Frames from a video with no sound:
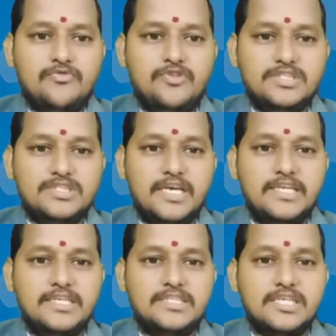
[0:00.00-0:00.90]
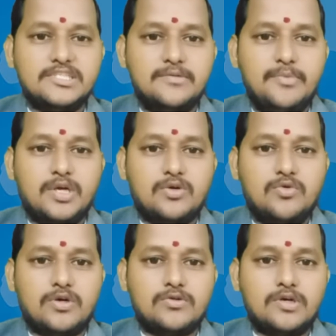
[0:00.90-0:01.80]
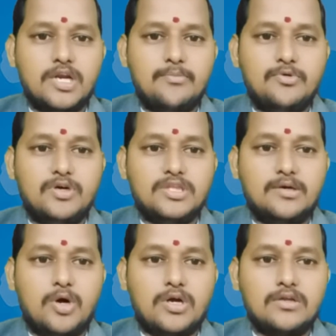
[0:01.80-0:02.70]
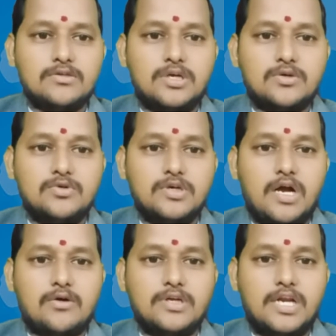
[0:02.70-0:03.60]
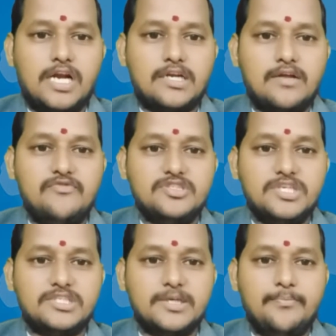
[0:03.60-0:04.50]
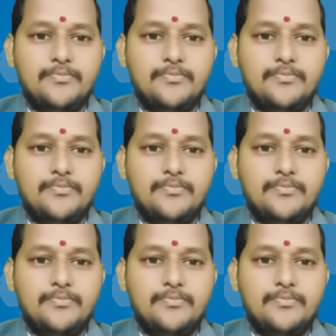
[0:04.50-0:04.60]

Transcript: బీసీఐ నిర్దేశం మేరకు ఒక్కో క్లబ్ వంద మొక్కలకు తక్కువ కాకుండా నాటడం విశేషం